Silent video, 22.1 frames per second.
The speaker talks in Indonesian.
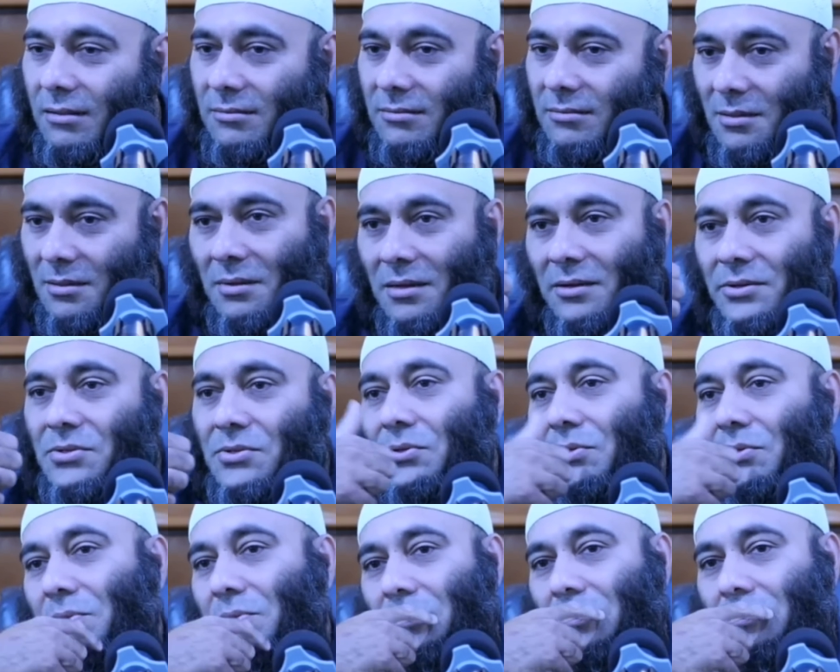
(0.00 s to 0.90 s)
Itu juga
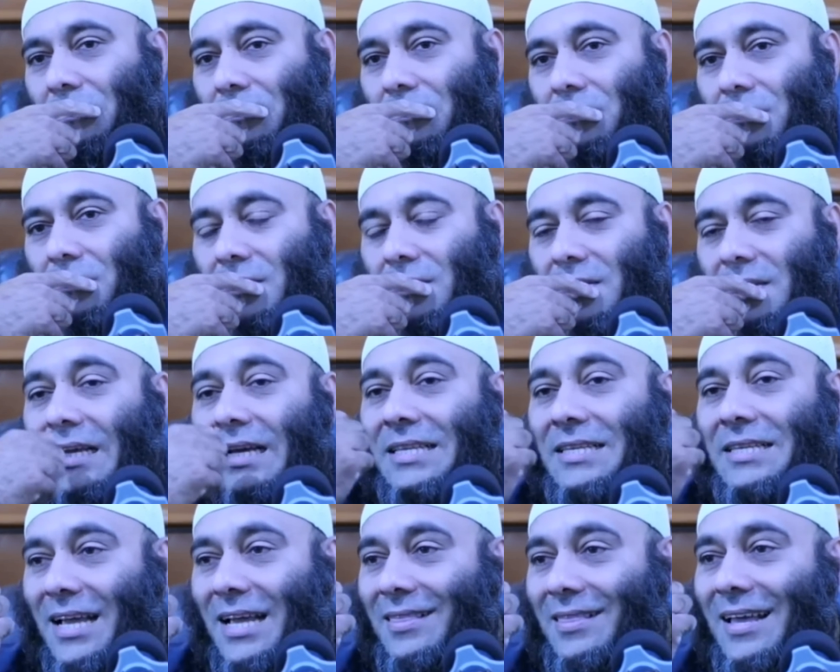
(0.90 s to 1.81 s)
bagus tuh.
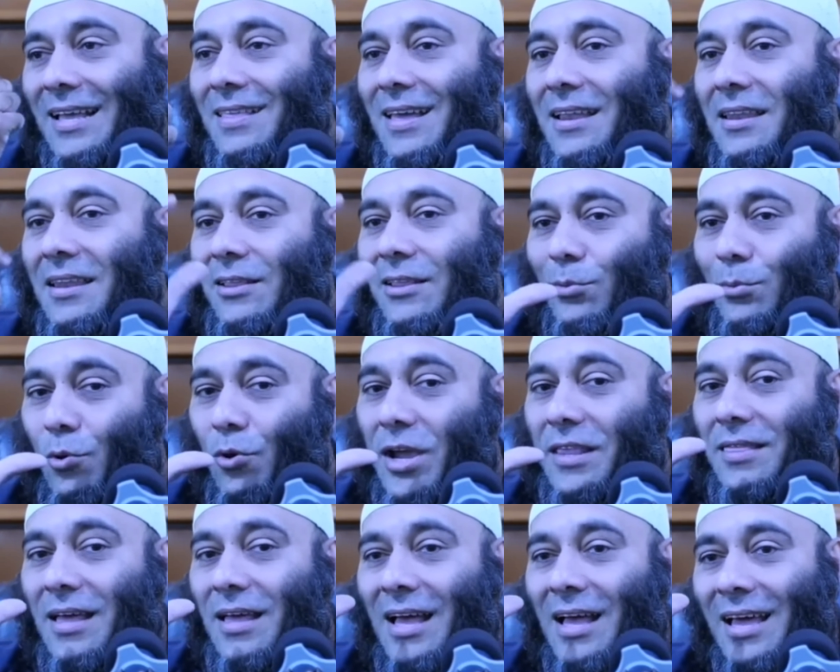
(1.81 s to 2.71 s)
Dengan catatan ya tubuh
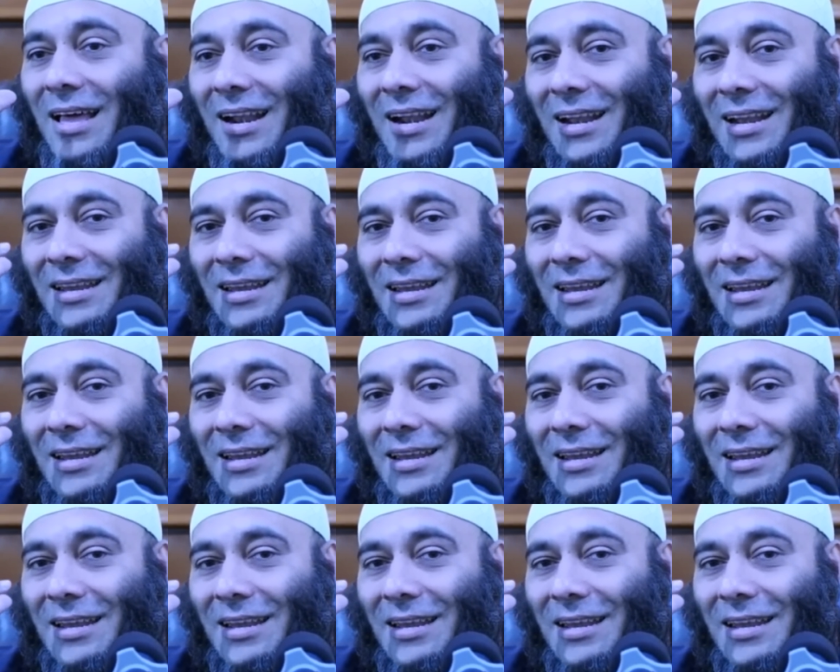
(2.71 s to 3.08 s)
kita